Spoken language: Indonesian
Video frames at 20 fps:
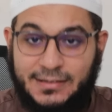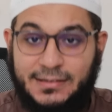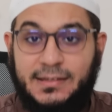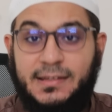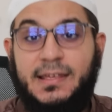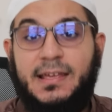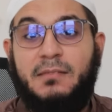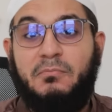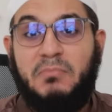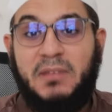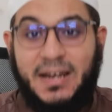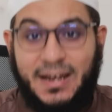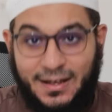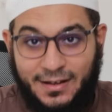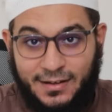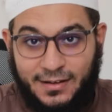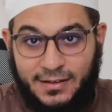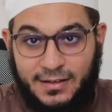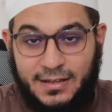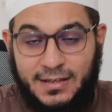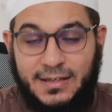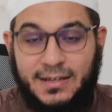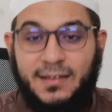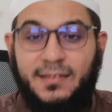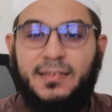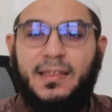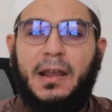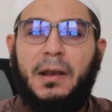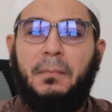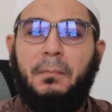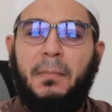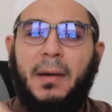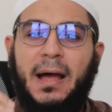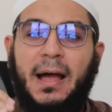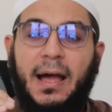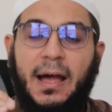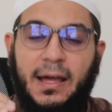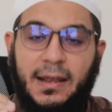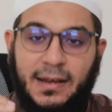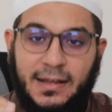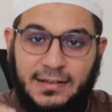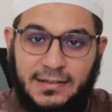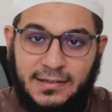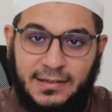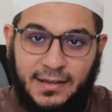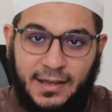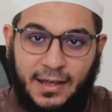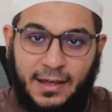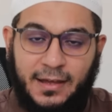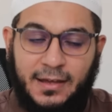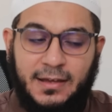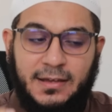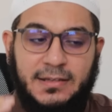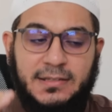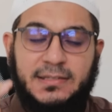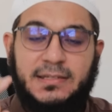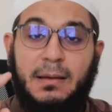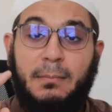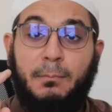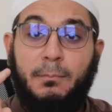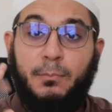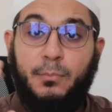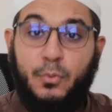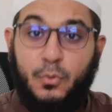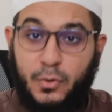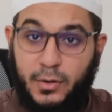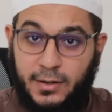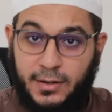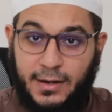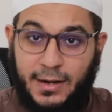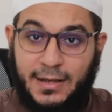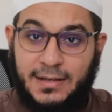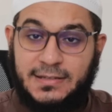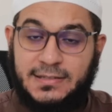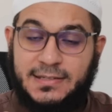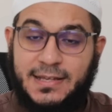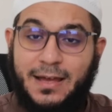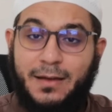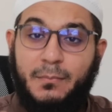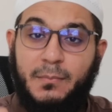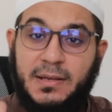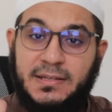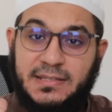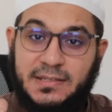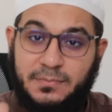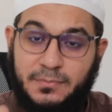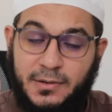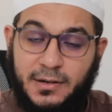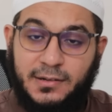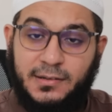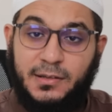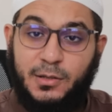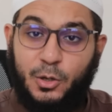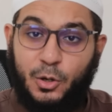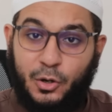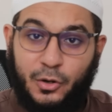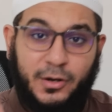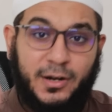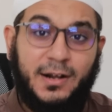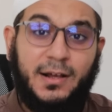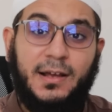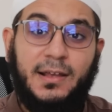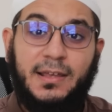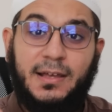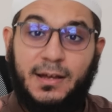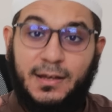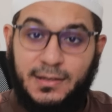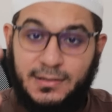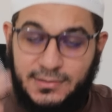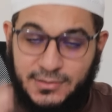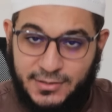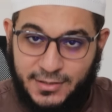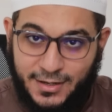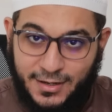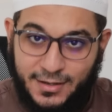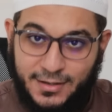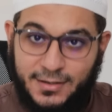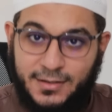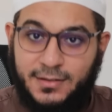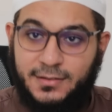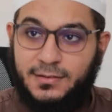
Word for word: dia menang dan pahalanya sempurna sama seperti orang yang hijrah